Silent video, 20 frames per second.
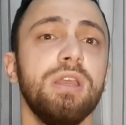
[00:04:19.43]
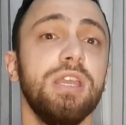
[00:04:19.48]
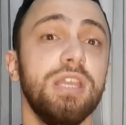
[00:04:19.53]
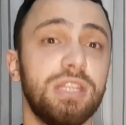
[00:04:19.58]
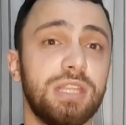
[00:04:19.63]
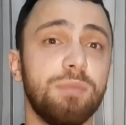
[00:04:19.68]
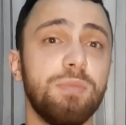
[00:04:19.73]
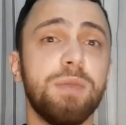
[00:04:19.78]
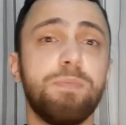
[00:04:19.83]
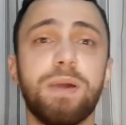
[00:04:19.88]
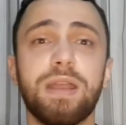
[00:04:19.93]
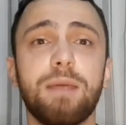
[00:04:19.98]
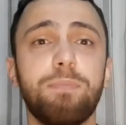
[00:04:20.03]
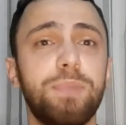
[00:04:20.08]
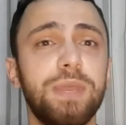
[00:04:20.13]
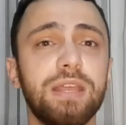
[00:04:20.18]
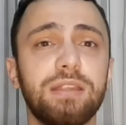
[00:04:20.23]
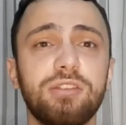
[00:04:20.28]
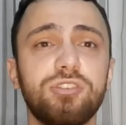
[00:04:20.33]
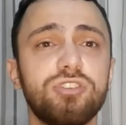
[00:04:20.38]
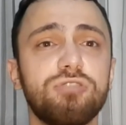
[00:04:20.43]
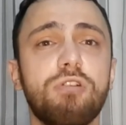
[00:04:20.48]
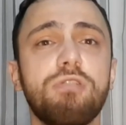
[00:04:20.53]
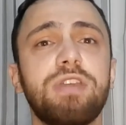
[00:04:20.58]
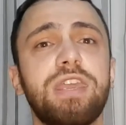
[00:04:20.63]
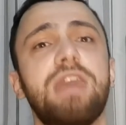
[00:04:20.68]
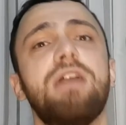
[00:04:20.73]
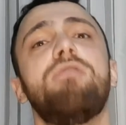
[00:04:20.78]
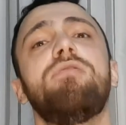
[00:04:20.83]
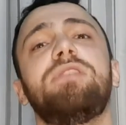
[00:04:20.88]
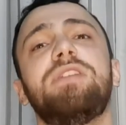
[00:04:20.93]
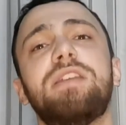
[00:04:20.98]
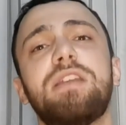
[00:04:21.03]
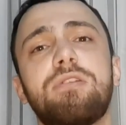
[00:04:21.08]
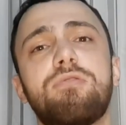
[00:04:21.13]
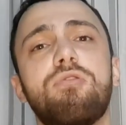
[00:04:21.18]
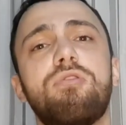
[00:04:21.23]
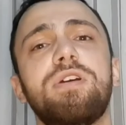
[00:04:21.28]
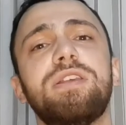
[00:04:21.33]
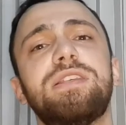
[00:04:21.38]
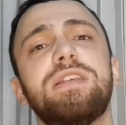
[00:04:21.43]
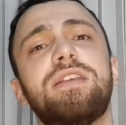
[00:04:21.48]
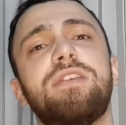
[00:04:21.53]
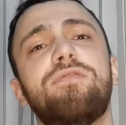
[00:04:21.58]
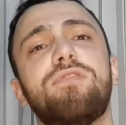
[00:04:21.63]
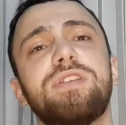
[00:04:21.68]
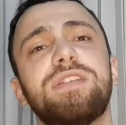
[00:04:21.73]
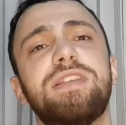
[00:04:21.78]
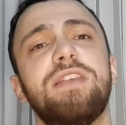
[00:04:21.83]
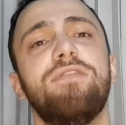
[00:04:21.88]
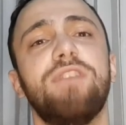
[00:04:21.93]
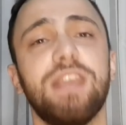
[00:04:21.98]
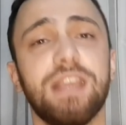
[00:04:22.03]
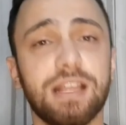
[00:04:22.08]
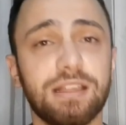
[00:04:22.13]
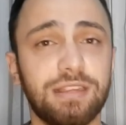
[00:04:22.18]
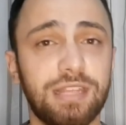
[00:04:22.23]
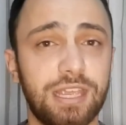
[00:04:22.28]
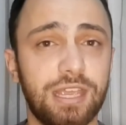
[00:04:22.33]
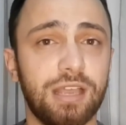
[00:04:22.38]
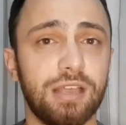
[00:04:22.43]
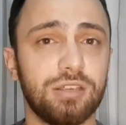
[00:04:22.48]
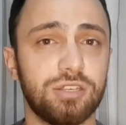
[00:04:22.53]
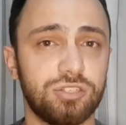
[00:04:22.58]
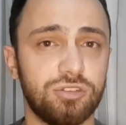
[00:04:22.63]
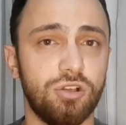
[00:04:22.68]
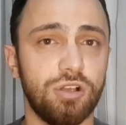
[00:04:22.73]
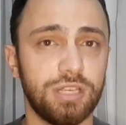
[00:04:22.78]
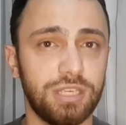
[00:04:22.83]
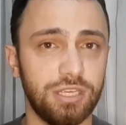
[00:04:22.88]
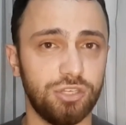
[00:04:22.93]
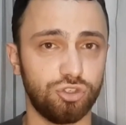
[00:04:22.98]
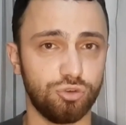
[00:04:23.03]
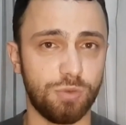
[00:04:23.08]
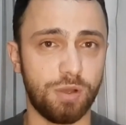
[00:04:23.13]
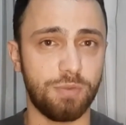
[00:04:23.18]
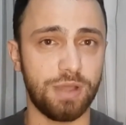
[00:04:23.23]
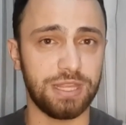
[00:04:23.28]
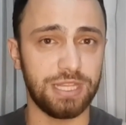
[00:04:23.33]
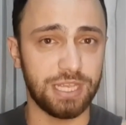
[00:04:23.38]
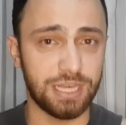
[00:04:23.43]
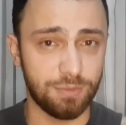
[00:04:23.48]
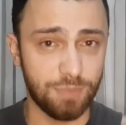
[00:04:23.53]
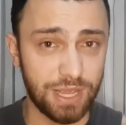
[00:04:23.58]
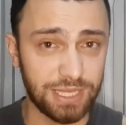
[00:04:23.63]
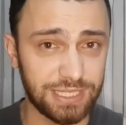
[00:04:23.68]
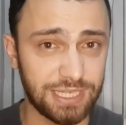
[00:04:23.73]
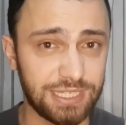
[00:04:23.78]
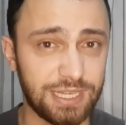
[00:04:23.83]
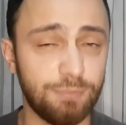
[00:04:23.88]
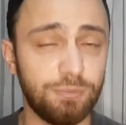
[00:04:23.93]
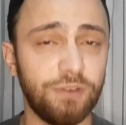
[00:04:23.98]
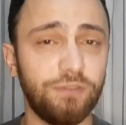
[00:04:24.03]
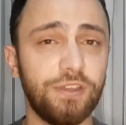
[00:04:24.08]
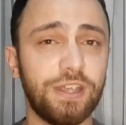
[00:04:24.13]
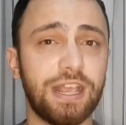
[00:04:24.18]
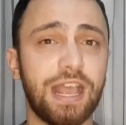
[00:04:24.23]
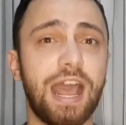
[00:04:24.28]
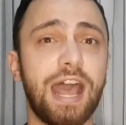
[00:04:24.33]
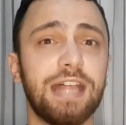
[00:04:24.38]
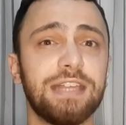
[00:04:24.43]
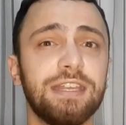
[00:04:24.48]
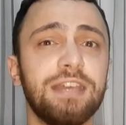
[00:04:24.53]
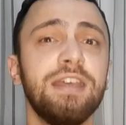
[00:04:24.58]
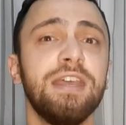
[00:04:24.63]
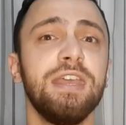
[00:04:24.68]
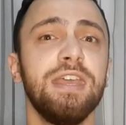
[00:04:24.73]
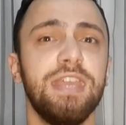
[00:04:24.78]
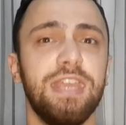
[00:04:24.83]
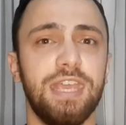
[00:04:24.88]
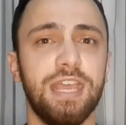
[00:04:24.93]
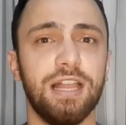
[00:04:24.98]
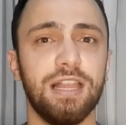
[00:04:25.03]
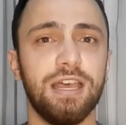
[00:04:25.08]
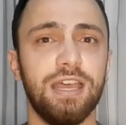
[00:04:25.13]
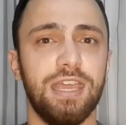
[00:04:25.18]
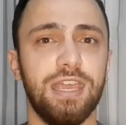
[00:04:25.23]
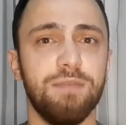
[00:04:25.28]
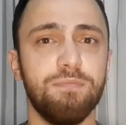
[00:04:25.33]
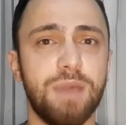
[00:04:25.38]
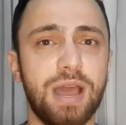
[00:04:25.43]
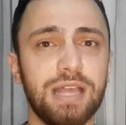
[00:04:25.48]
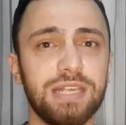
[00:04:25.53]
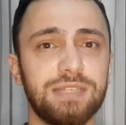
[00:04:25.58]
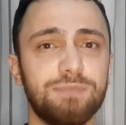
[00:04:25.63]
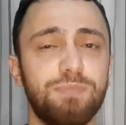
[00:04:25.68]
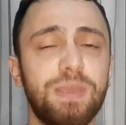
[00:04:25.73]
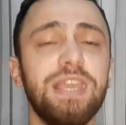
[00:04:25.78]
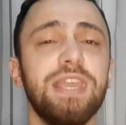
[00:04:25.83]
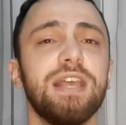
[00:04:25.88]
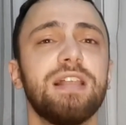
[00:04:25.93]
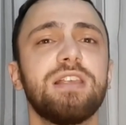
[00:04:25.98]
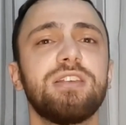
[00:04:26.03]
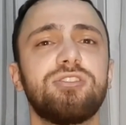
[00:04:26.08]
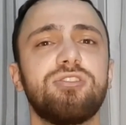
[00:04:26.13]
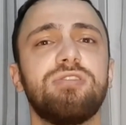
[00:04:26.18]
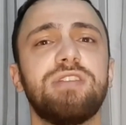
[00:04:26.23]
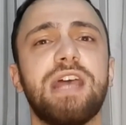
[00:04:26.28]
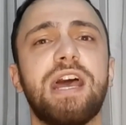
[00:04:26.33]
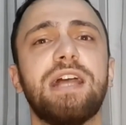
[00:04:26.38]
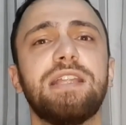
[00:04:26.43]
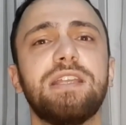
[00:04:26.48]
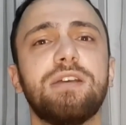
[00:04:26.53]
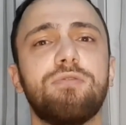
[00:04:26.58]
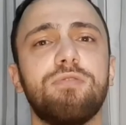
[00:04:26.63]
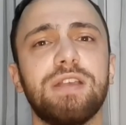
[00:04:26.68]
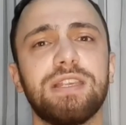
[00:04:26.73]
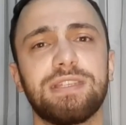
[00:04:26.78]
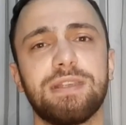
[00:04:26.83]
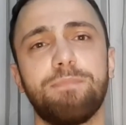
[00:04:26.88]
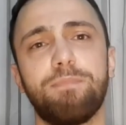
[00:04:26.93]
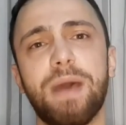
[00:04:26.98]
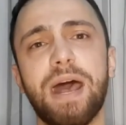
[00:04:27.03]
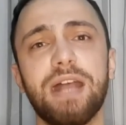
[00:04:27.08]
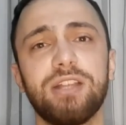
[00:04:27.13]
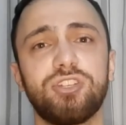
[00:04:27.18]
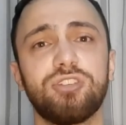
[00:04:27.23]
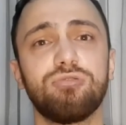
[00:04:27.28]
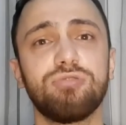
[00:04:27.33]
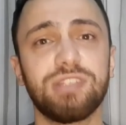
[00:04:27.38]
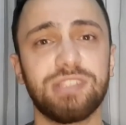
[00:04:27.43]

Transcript: e também para a perda de qualquer outra coisa que você venha a ter, só que de uma maneira mais exemplificada, ela é mais bem relacionada com essa parte dos